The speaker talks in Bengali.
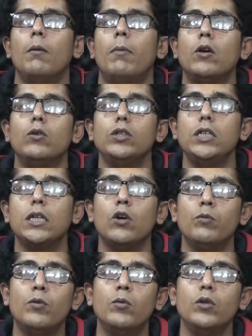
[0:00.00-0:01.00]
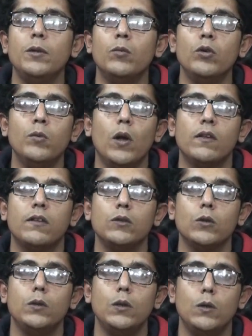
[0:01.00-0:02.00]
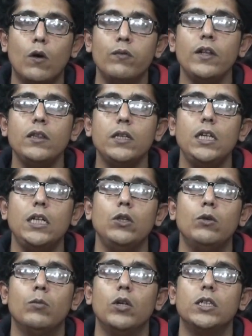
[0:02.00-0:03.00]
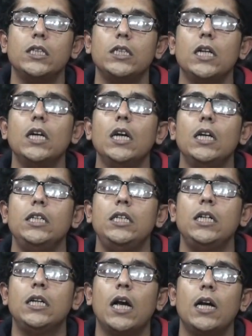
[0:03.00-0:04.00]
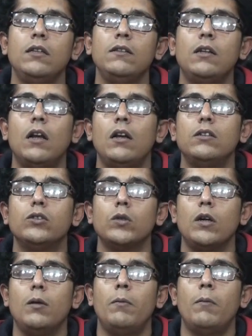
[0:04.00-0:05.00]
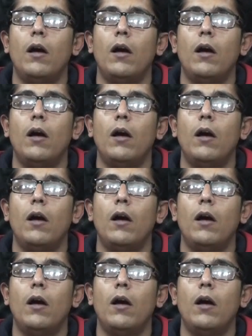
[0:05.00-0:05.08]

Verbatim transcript: মাননীয় শিক্ষা উপমন্ত্রী মহিবুল হাসান চৌধুরী নওফেল তিনি কিন্তু বলেছেন যে শিক্ষা ডিজিটালাইজেশনের